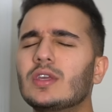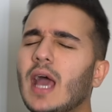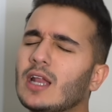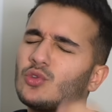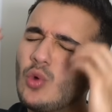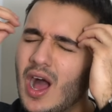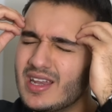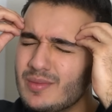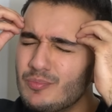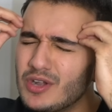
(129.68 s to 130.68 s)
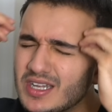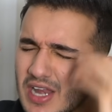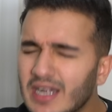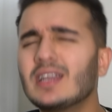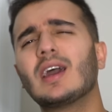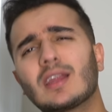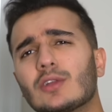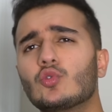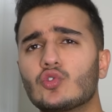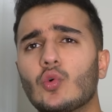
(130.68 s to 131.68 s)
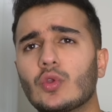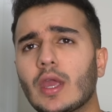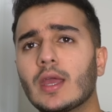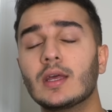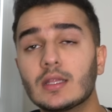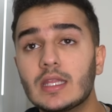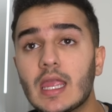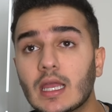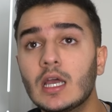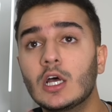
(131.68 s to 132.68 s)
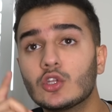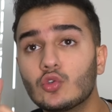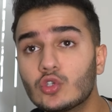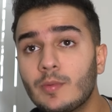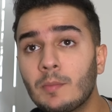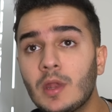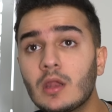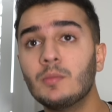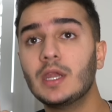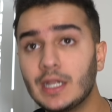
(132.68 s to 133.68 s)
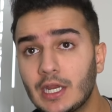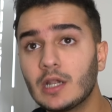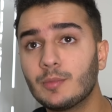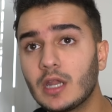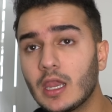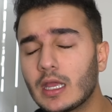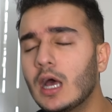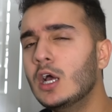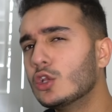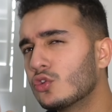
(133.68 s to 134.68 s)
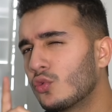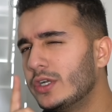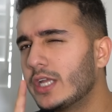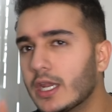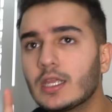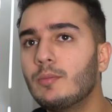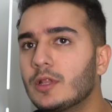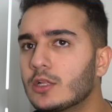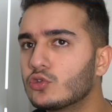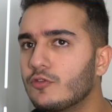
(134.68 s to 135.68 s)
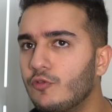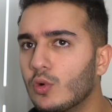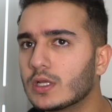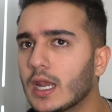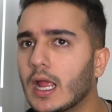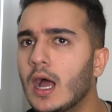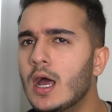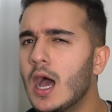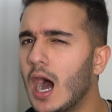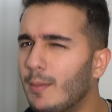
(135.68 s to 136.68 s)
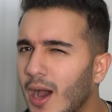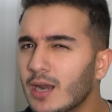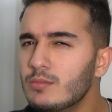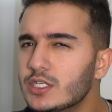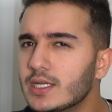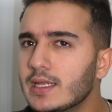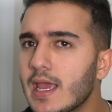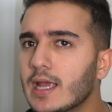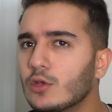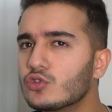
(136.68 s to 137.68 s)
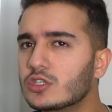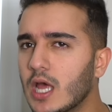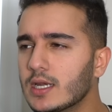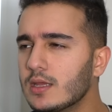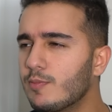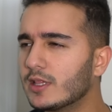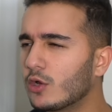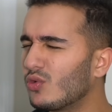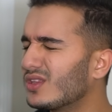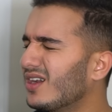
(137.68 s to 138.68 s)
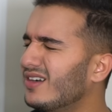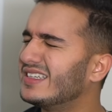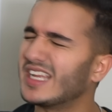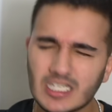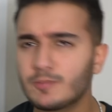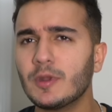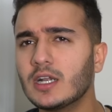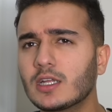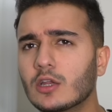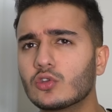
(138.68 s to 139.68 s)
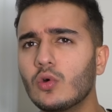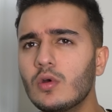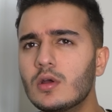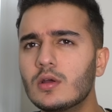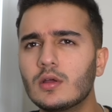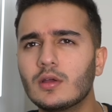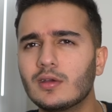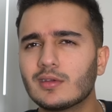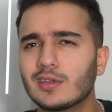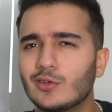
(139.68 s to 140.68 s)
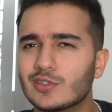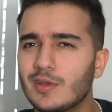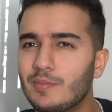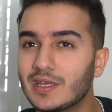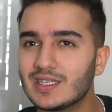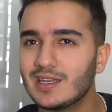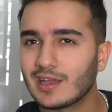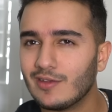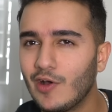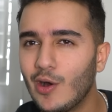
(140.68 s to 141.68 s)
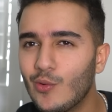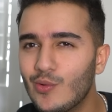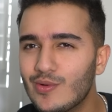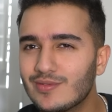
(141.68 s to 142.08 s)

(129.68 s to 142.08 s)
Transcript: यार तू खाली प्रिटेंड करके तू सोनिया देख तू जब अपना नंबर इंटरनेट पे डालेगा तो कोई ठर की बंदा तुझे फोन करेगा हमारा मिशन ये है कि उस ठर की बंदे को इतना डेस्परेट कर दो कि उससे पैसे निकलवाओ